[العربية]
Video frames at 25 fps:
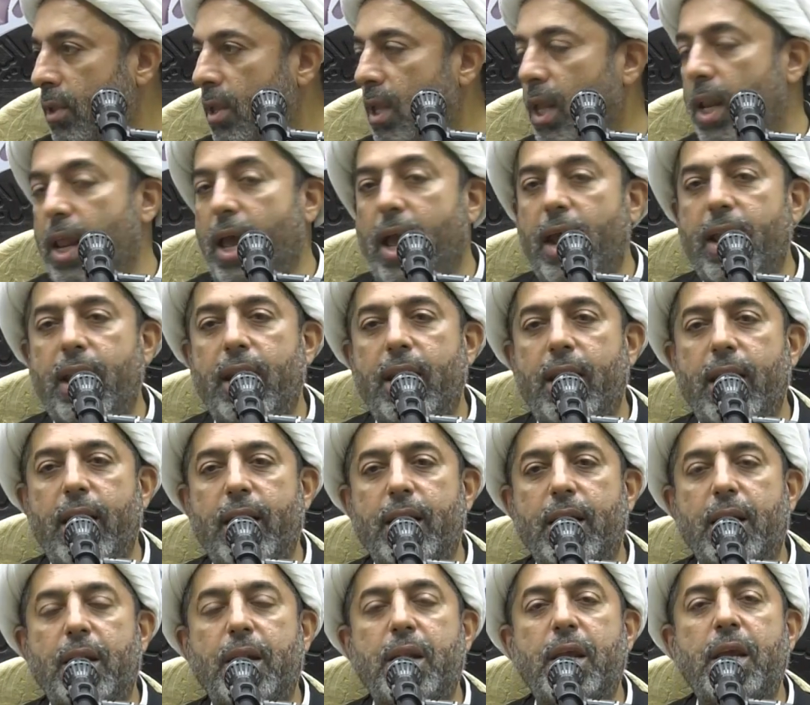لأن
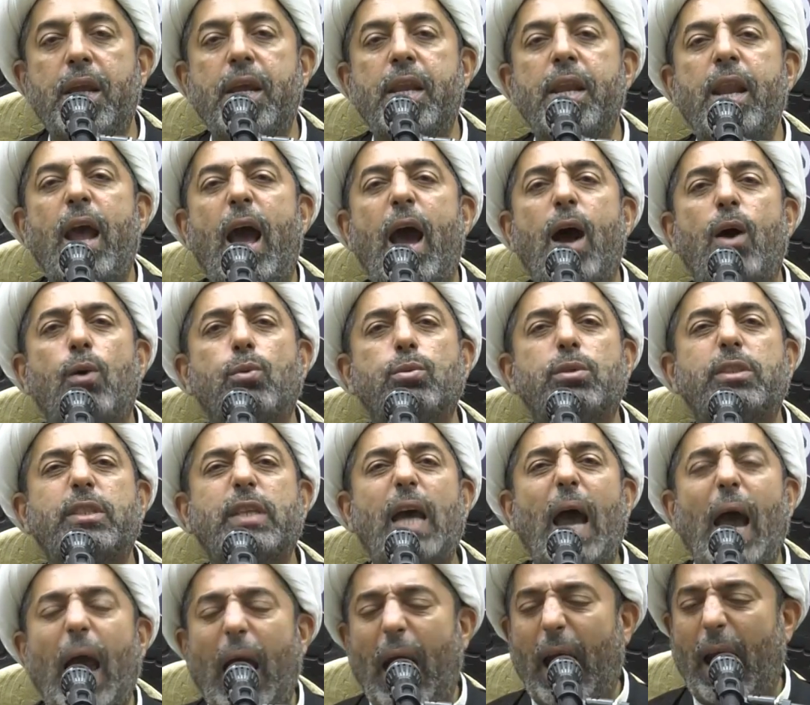الدين
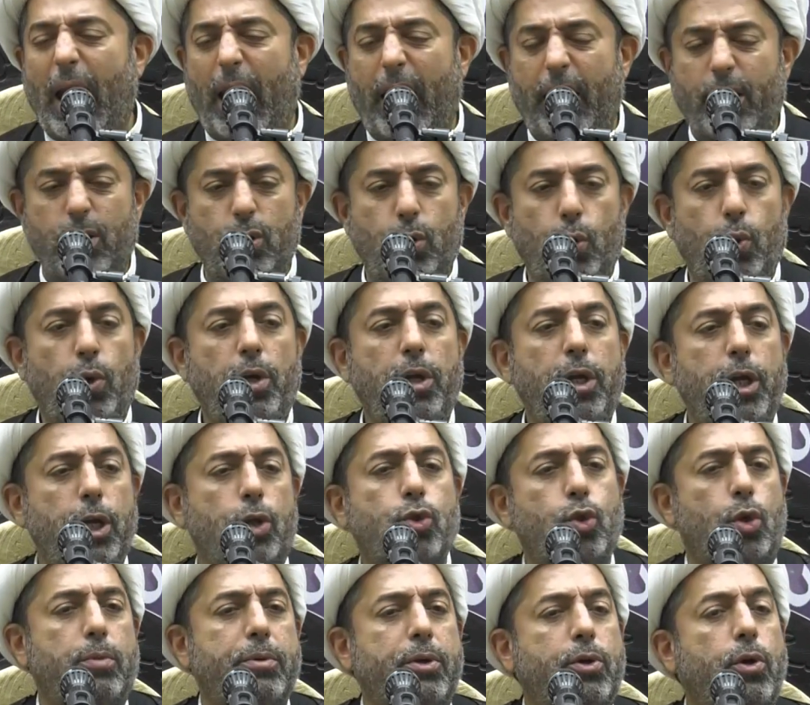أوسع
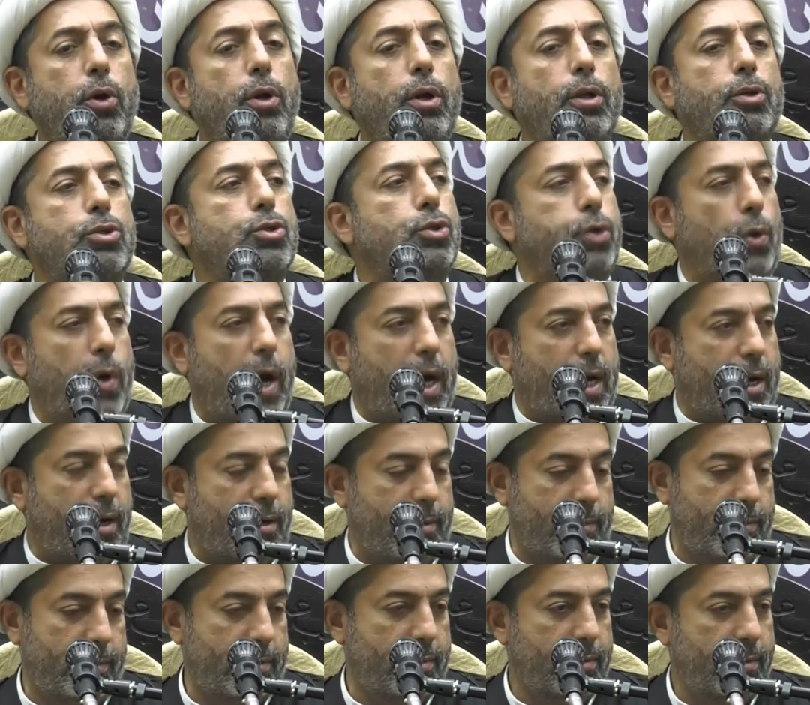يحيط بكل
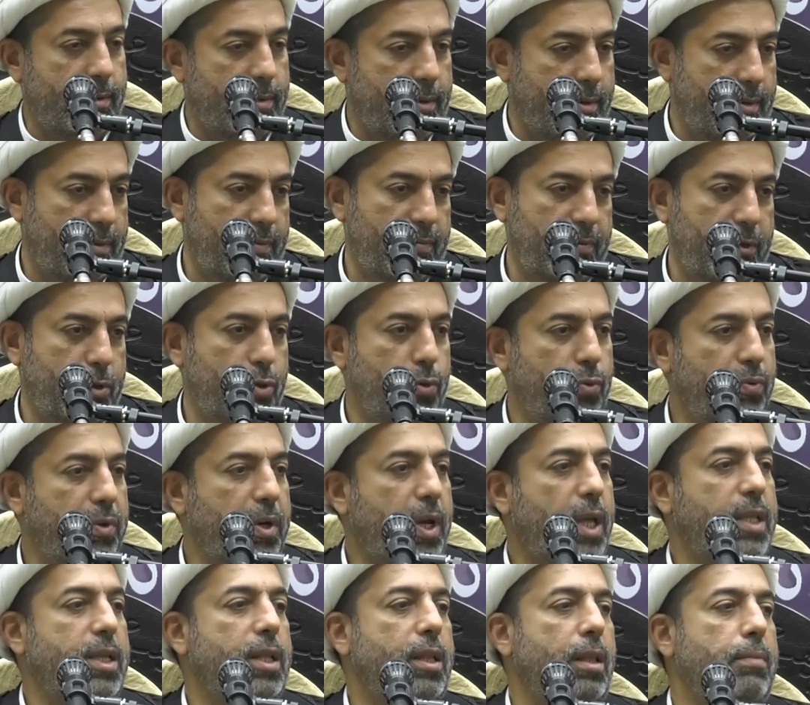الصور في
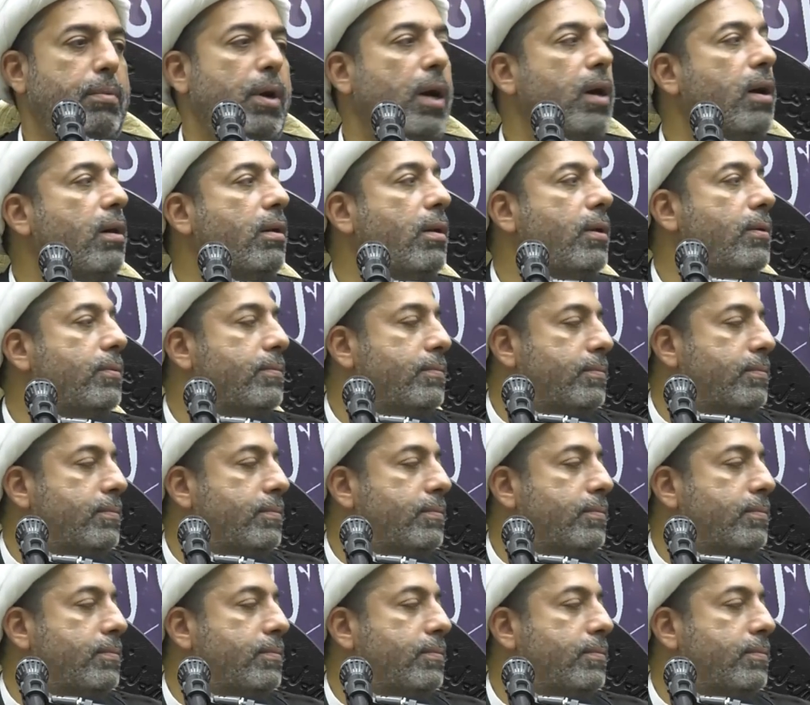قضية البقرة